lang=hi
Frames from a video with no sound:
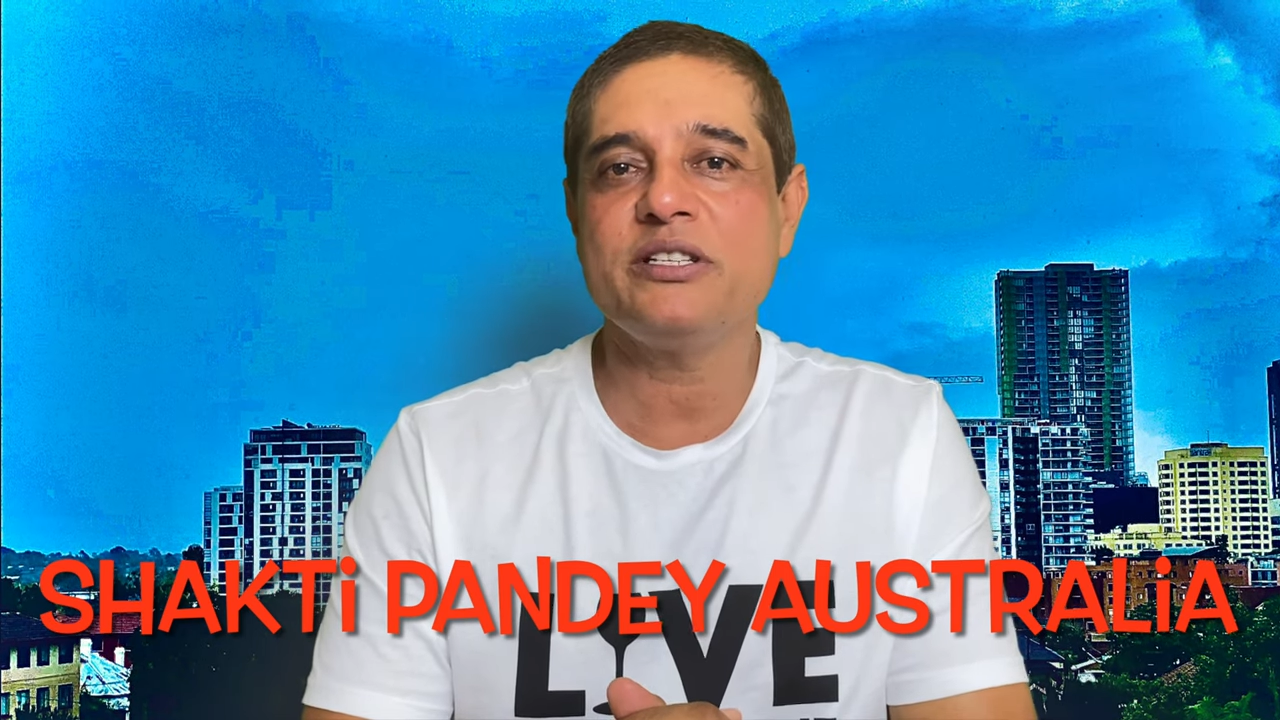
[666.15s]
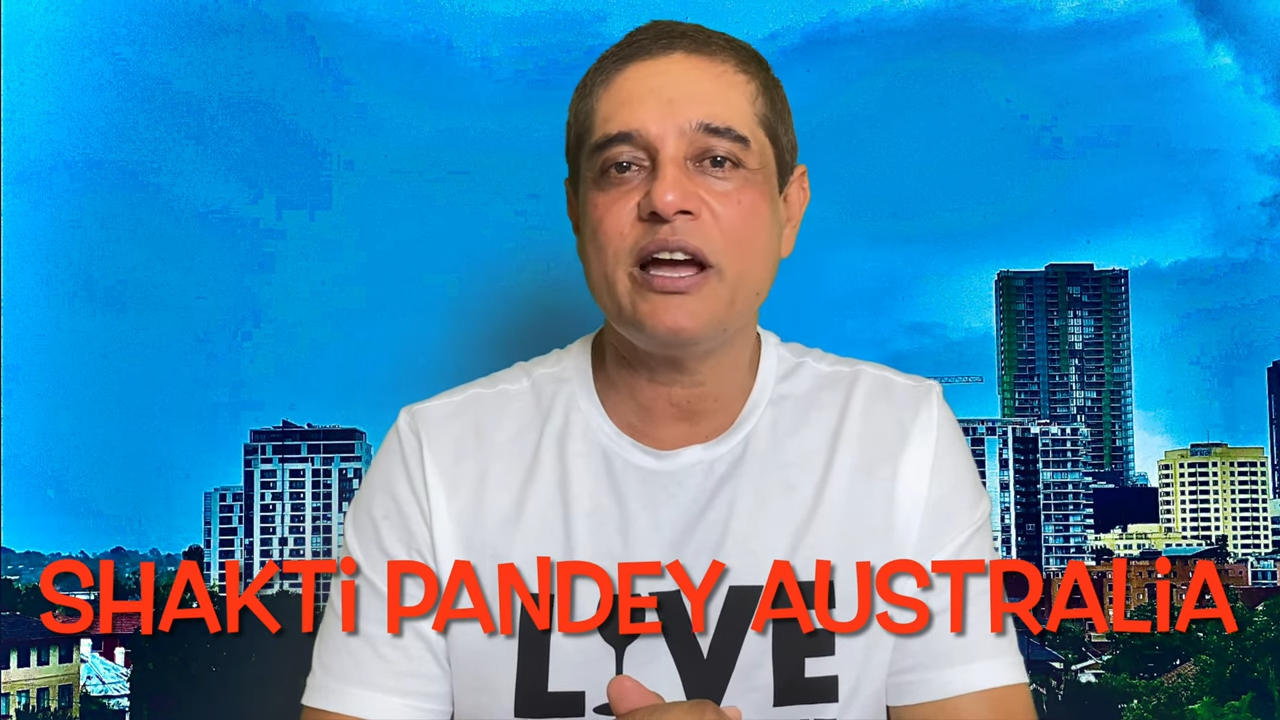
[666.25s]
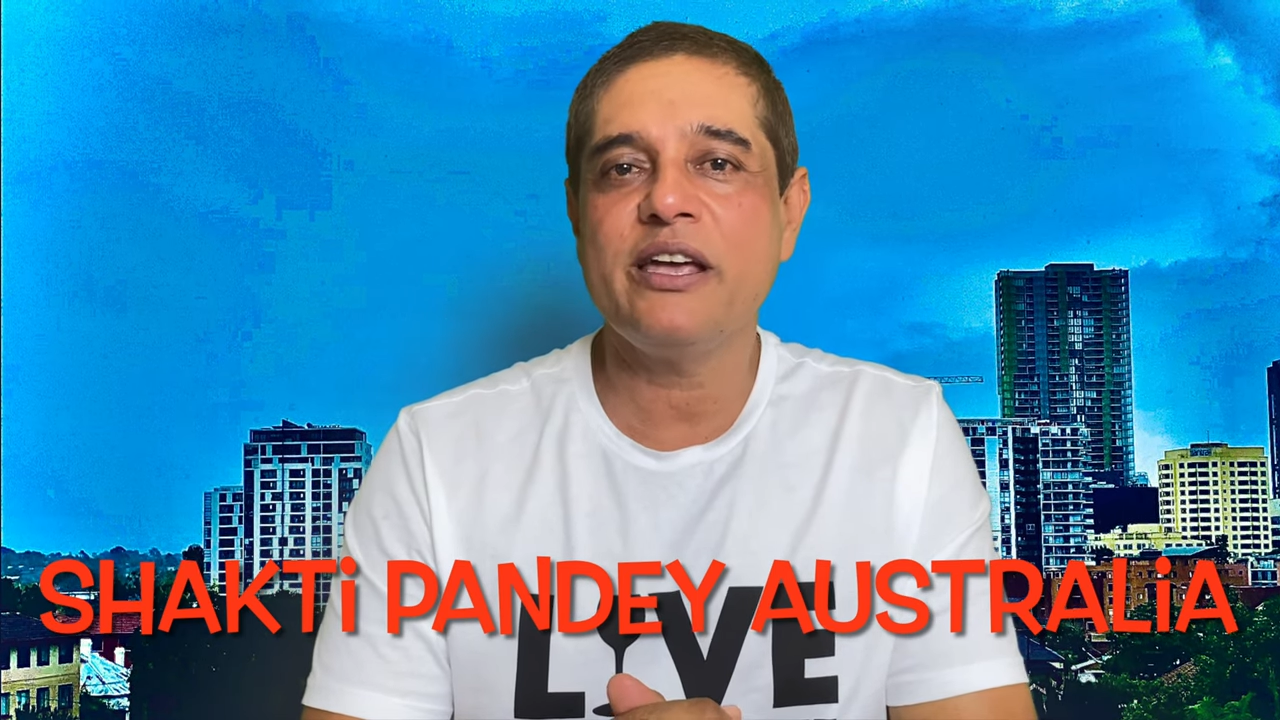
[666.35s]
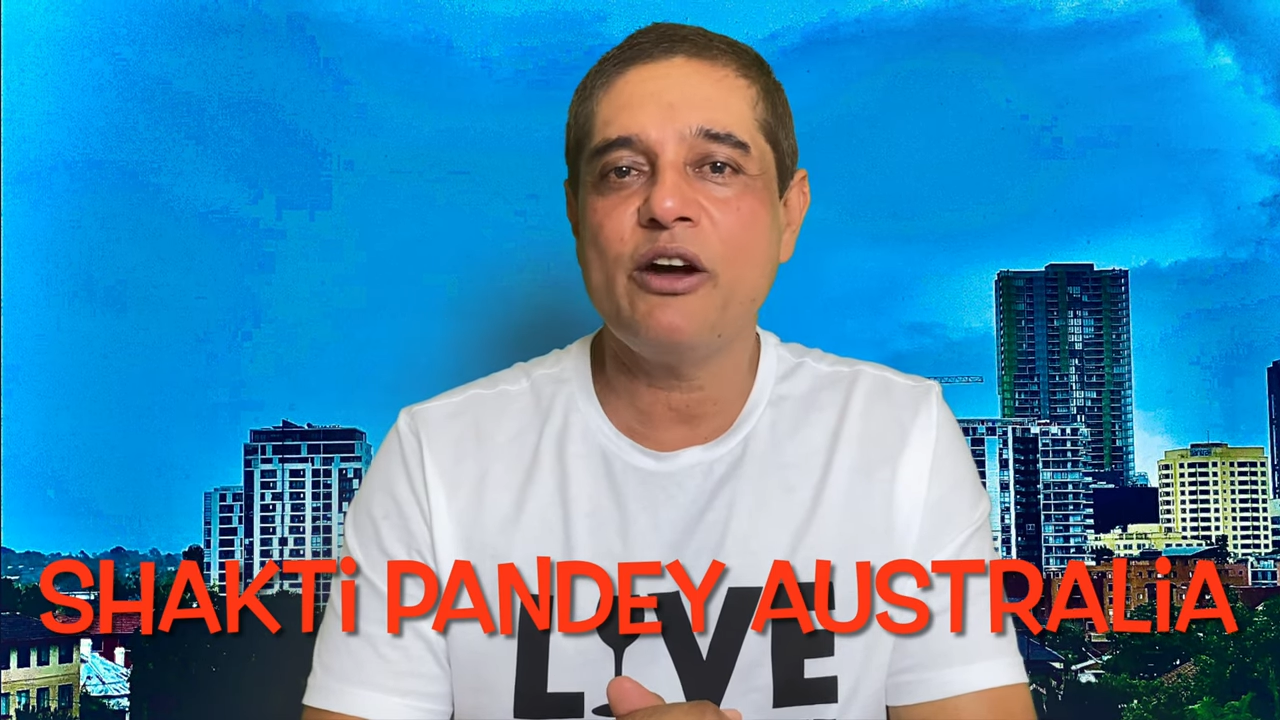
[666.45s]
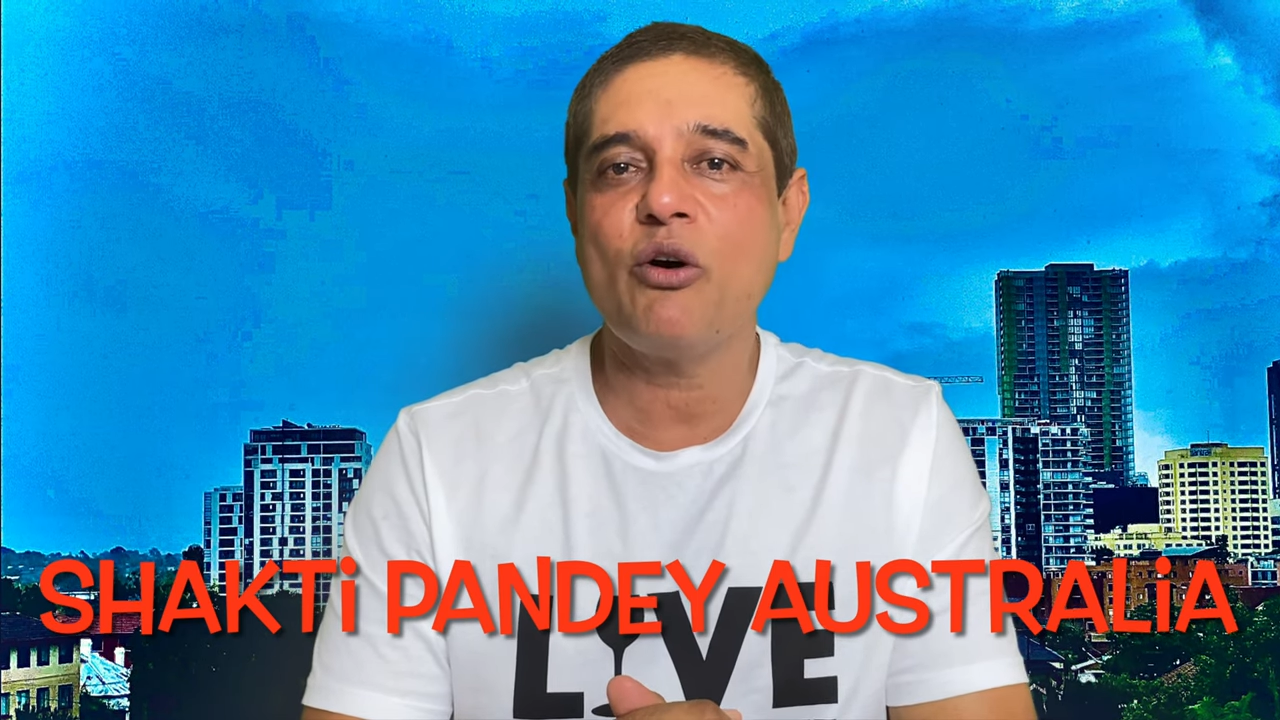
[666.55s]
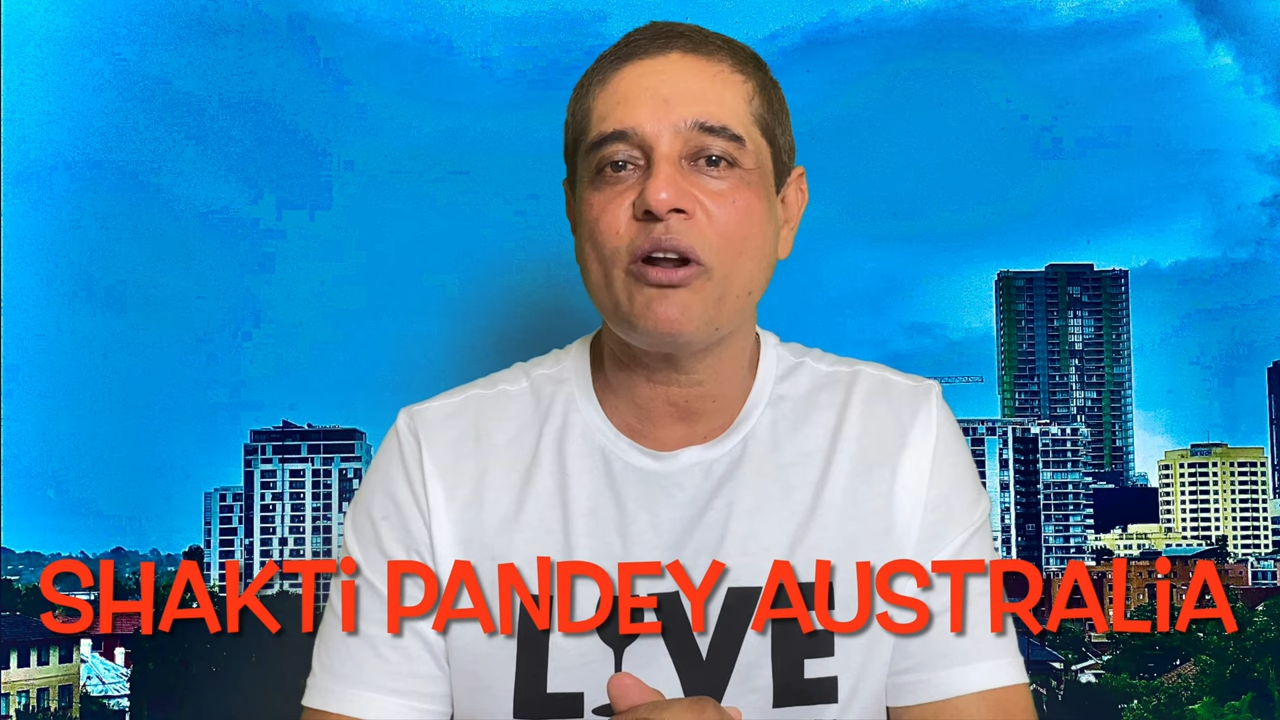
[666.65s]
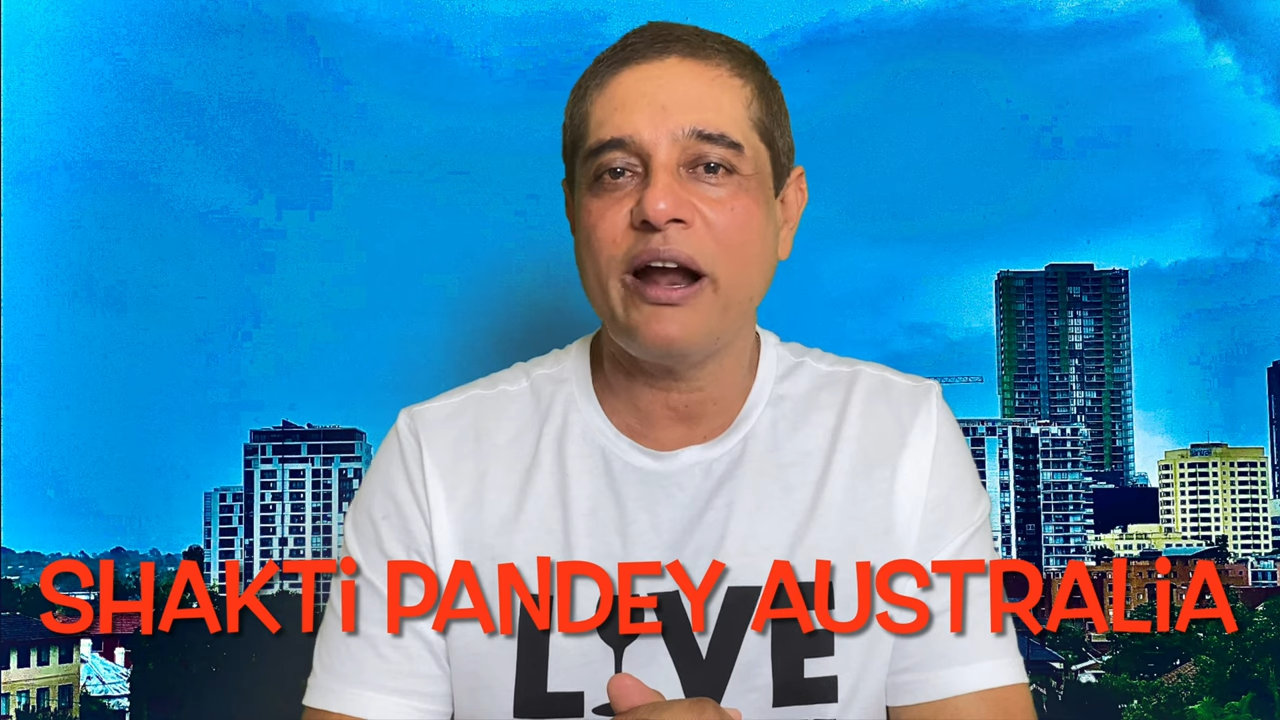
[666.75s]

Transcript: चाहिए और